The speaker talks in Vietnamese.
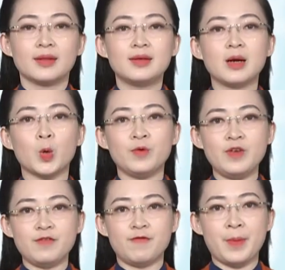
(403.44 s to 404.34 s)
Thưa quý
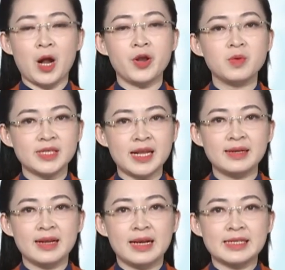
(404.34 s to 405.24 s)
vị và bà con nông dân,
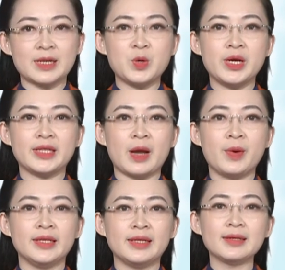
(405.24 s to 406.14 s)
Chăn nuôi theo
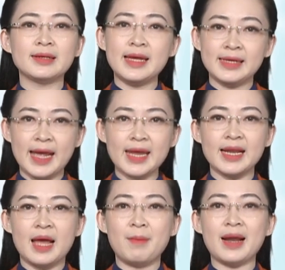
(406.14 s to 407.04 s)
hình thức liên kết
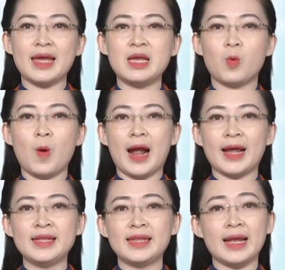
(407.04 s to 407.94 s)
mang lại hiệu quả
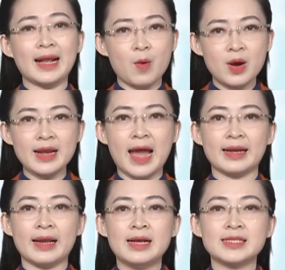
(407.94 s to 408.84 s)
kinh tế cao hơn hẳn
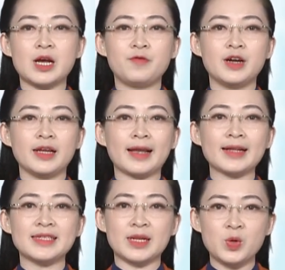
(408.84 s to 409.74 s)
so với cách
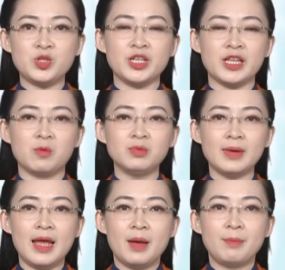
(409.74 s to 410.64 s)
chăn nuôi truyền thống
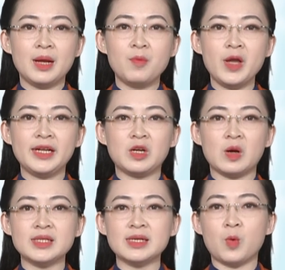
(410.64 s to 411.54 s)
bởi mô hình
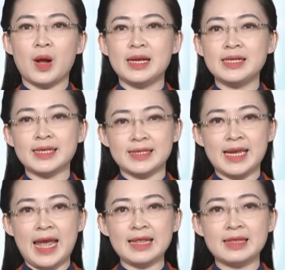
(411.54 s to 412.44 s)
có sự quản lý chặt
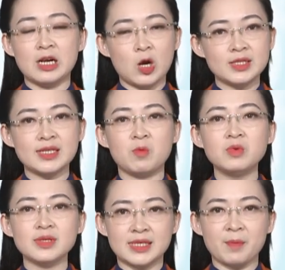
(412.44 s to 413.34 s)
chẽ từ con giống,
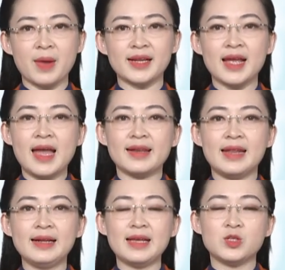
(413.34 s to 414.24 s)
dịch bệnh
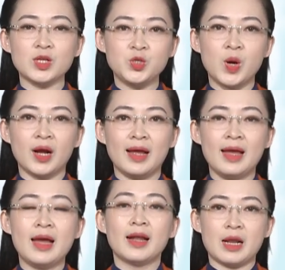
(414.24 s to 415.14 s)
đến khi xuất chuồng.
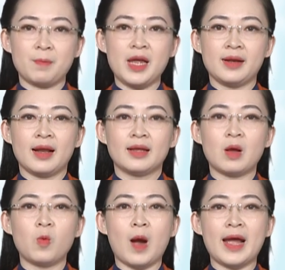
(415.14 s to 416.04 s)
Đặc biệt,
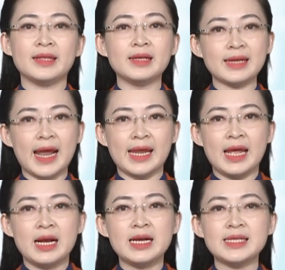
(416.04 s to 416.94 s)
thông qua hình thức này,
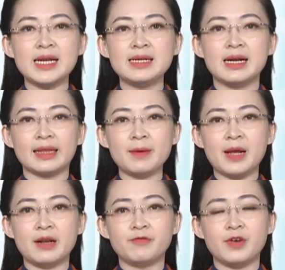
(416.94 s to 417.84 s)
người dân được tiếp
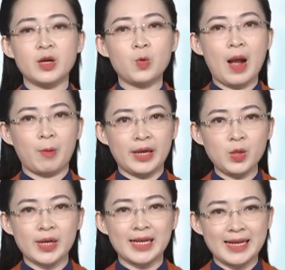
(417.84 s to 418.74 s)
cận với khoa học kỹ
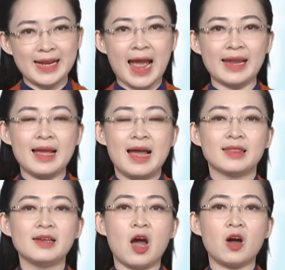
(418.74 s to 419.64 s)
thuật hiện đại,
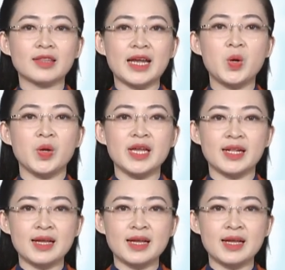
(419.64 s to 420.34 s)
từ đó thay đổi nhận